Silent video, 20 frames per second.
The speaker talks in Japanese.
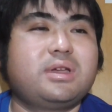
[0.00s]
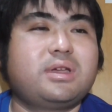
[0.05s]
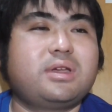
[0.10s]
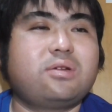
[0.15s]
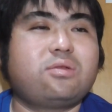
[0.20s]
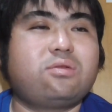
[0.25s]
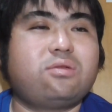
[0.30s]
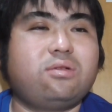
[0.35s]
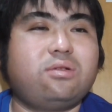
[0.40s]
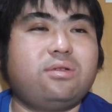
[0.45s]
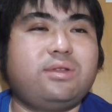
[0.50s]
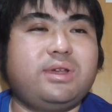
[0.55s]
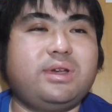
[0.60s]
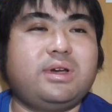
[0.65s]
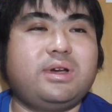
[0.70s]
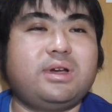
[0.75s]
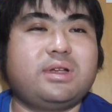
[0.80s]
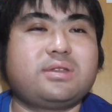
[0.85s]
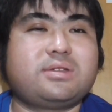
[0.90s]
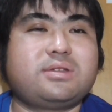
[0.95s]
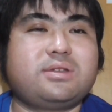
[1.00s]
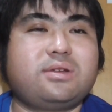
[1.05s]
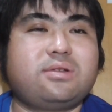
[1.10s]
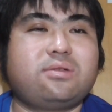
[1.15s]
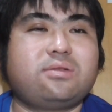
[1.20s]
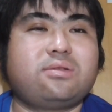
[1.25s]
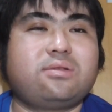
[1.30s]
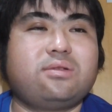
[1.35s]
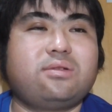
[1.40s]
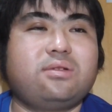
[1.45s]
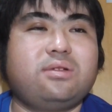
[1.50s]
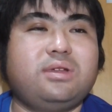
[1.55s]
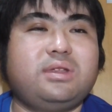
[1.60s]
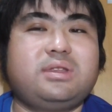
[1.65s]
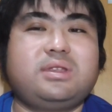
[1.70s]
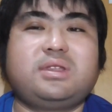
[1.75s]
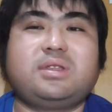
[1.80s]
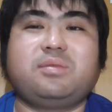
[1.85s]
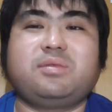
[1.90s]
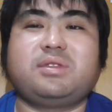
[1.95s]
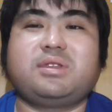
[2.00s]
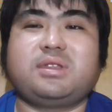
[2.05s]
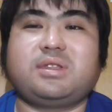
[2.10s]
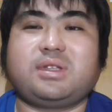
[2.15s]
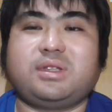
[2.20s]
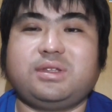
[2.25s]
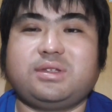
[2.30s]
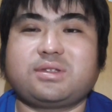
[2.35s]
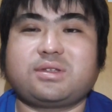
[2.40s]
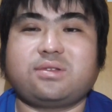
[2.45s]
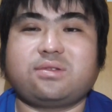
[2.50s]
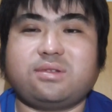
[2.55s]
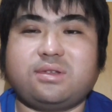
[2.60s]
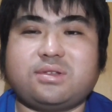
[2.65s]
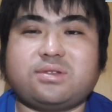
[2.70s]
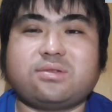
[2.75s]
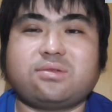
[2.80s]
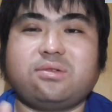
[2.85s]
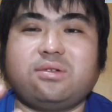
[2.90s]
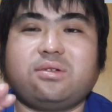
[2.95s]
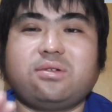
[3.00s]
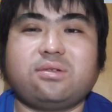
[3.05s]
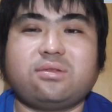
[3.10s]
結構ね、熱いことを言ってたんですけどね、すごい